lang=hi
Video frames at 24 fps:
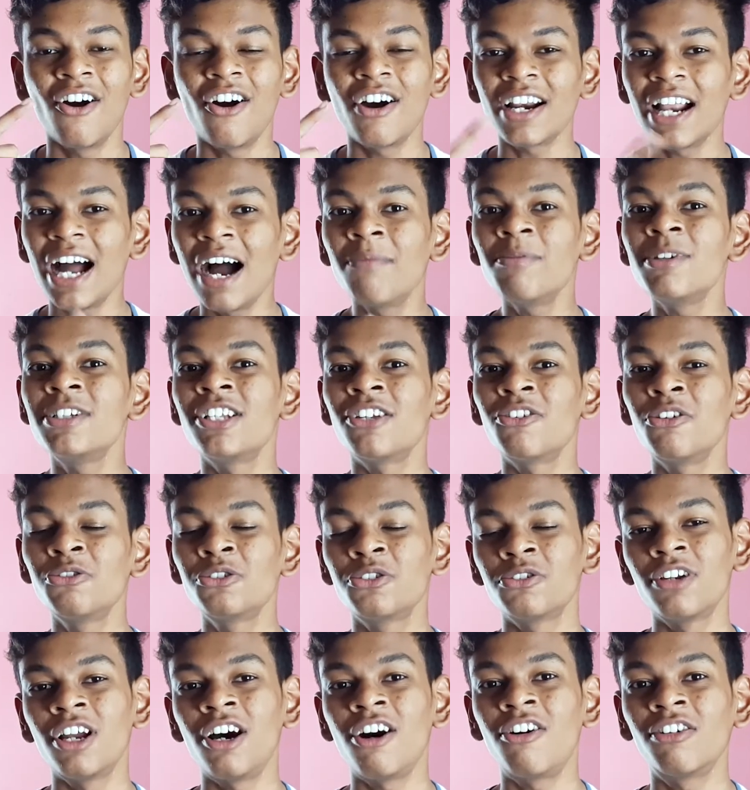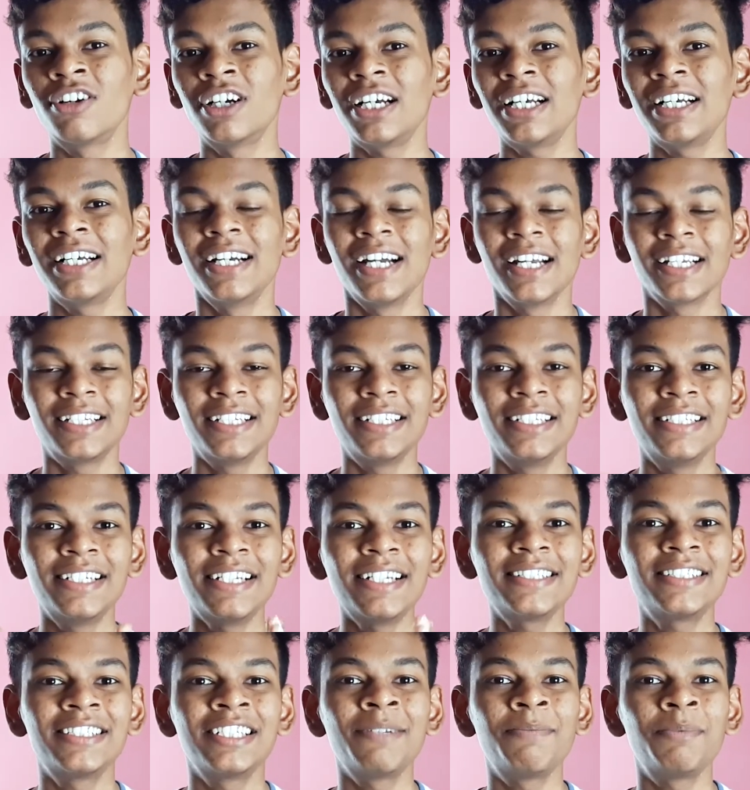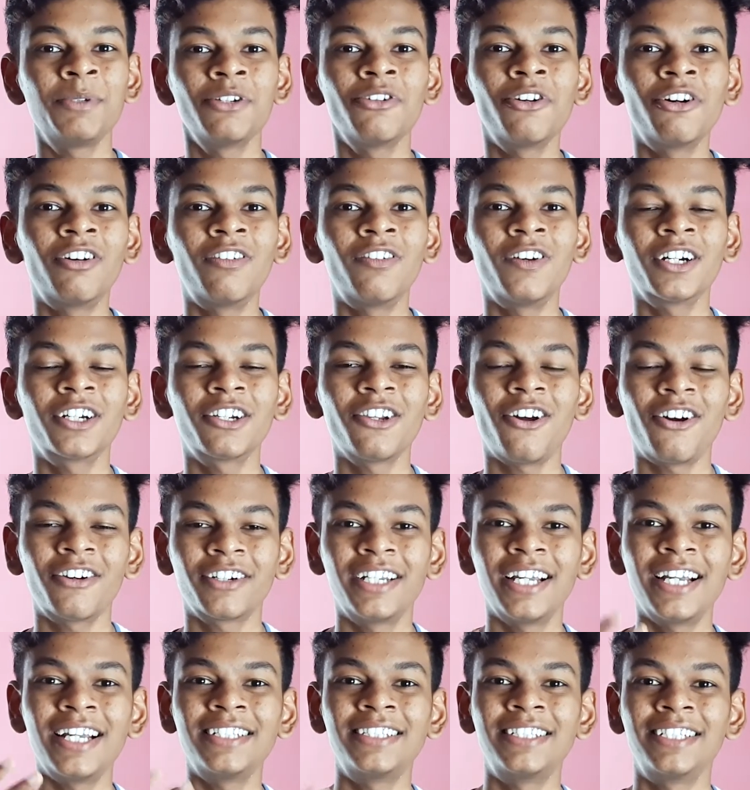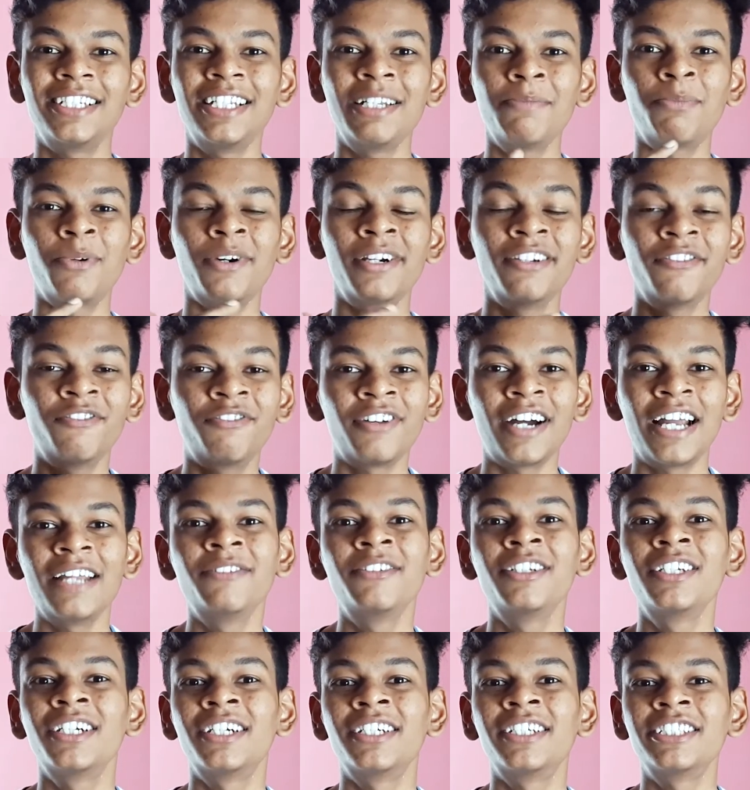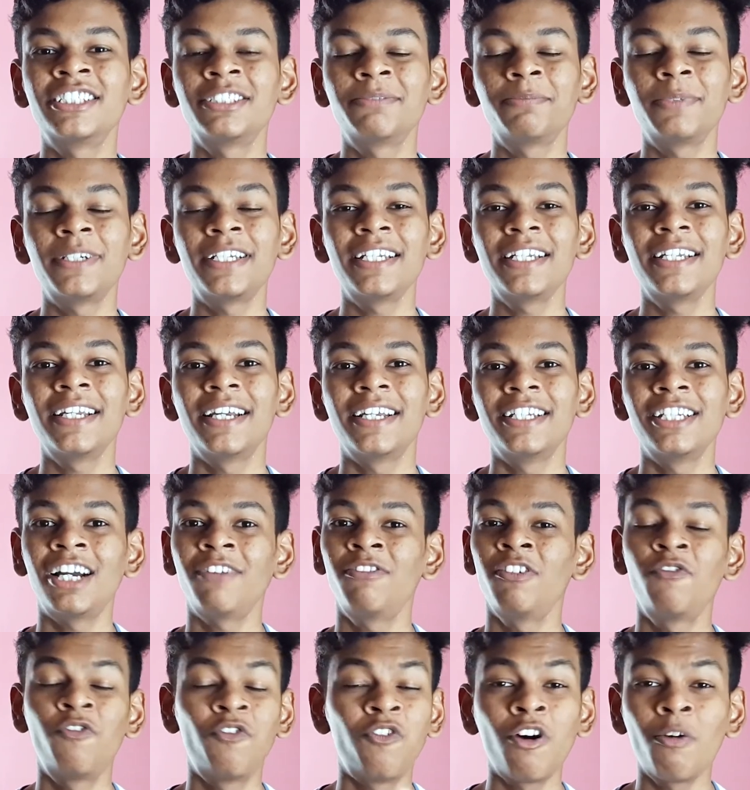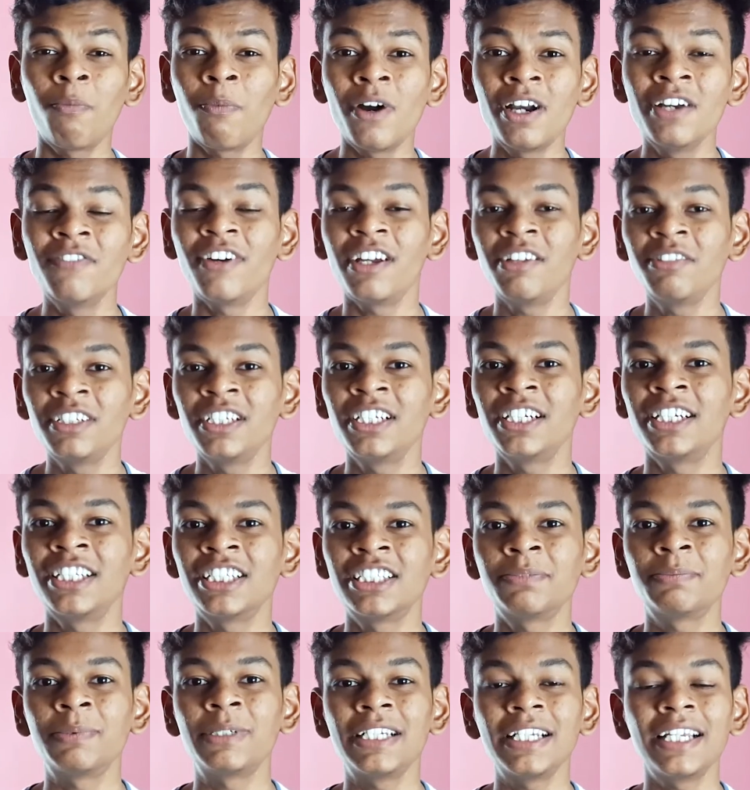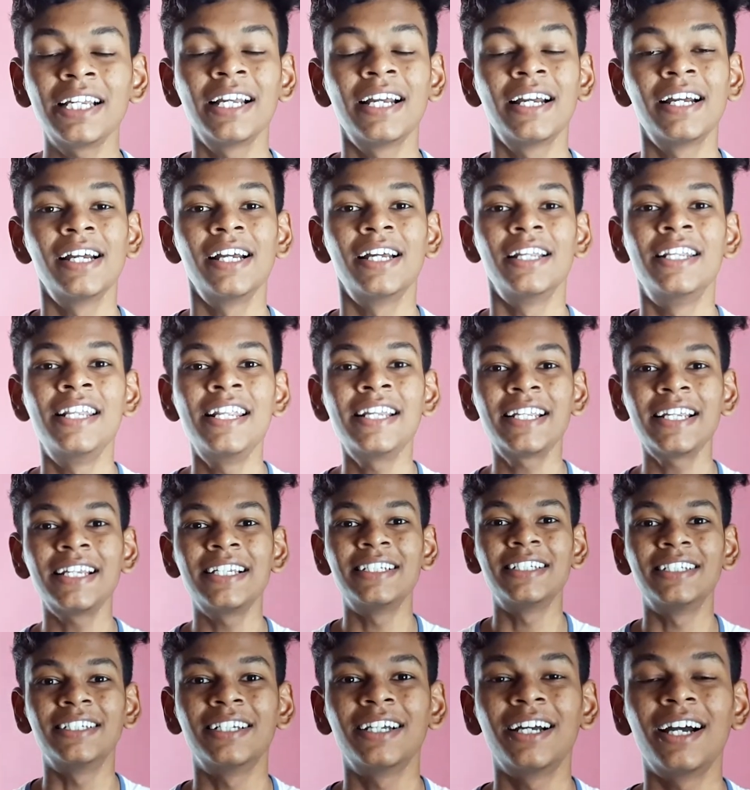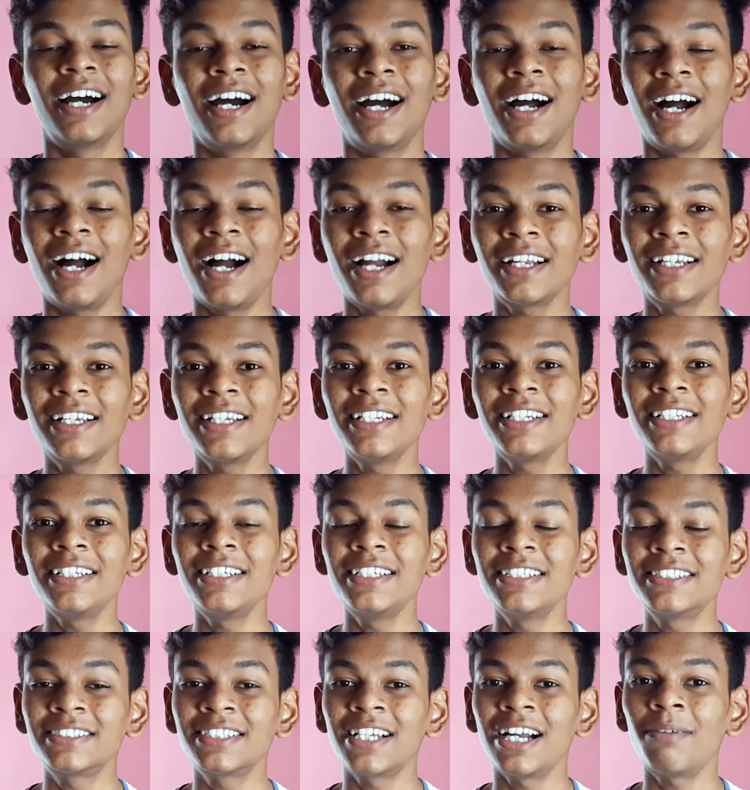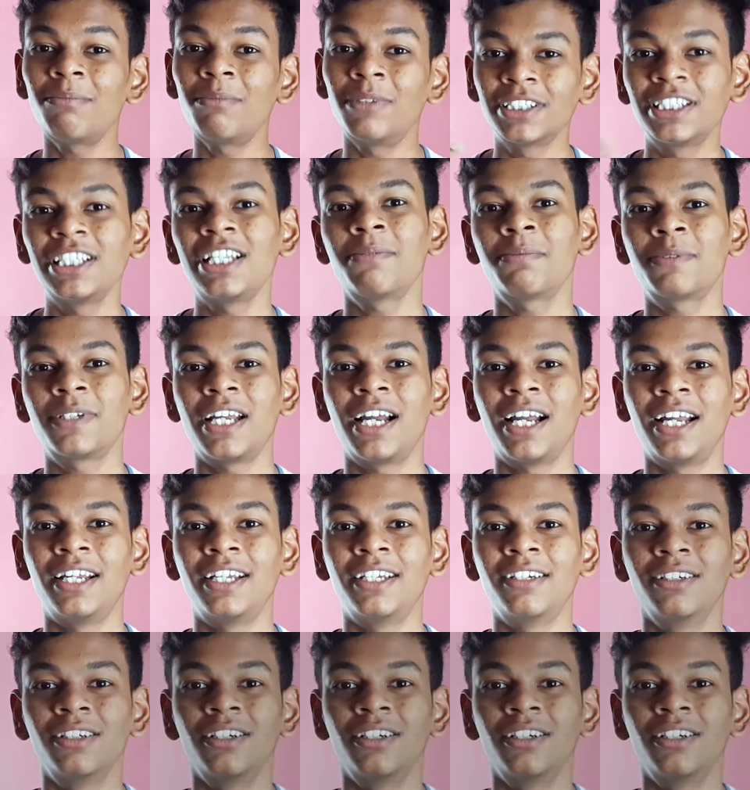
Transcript: और आपने ज़रूर सुना होगा कि ये सी पी यू ओवरक्लॉक्ड है 3.5 पॉइंट पे या फिर 4.5 पॉइंट पे लेकिन आखिर इसका मतलब क्या है